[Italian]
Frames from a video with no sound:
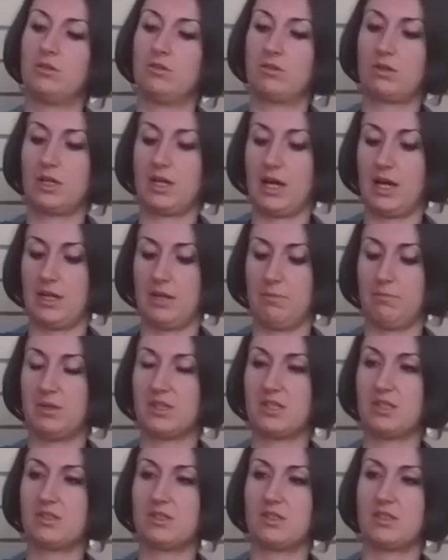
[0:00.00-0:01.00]
ok
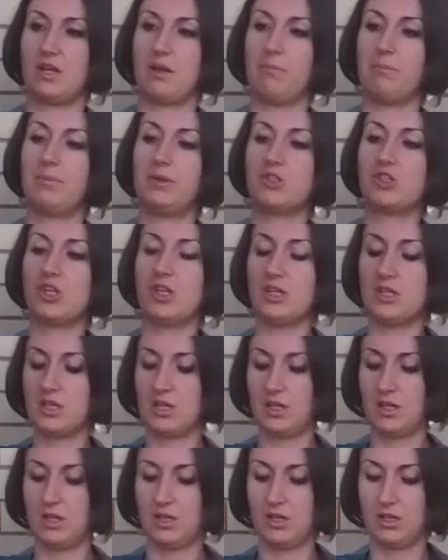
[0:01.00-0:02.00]
abbastanza semplice
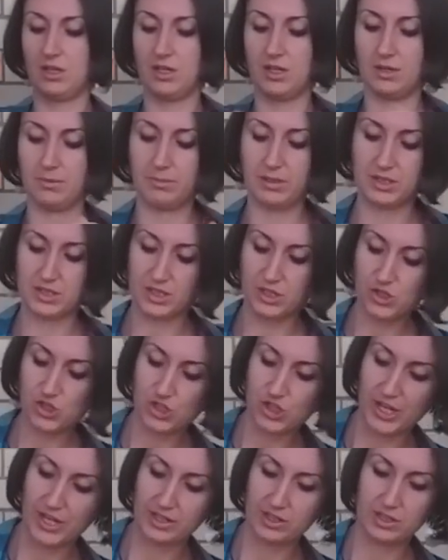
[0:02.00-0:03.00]
mentre
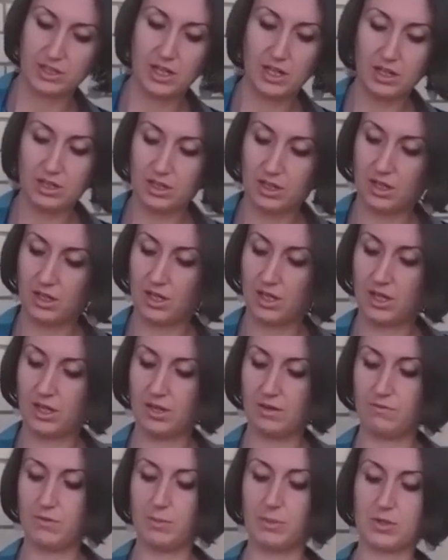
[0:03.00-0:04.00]
scende
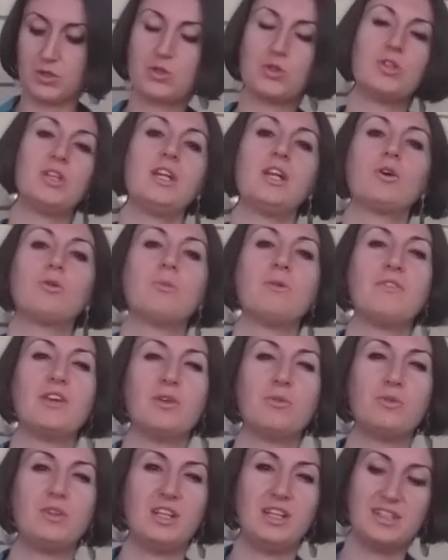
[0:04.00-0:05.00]
vi posso dire come
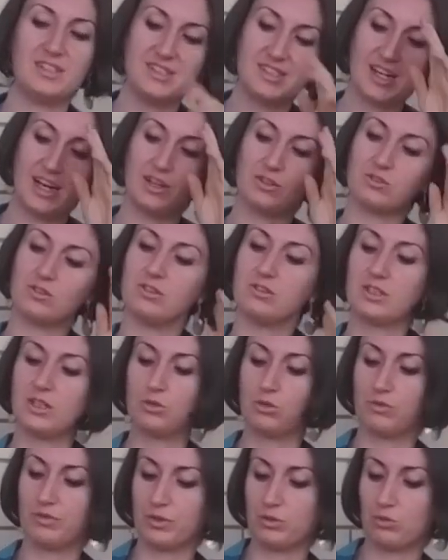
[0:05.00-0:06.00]
viene utilizzato
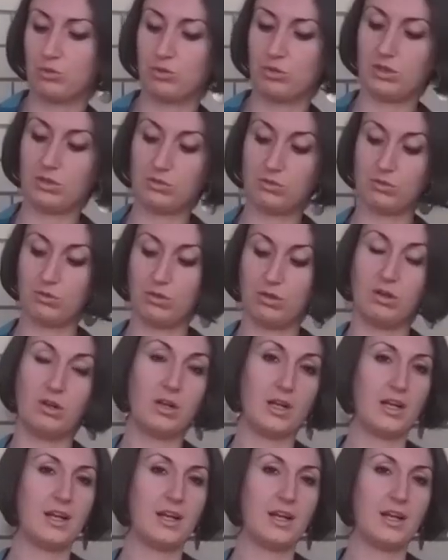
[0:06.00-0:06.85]
tanto fa tutto da solo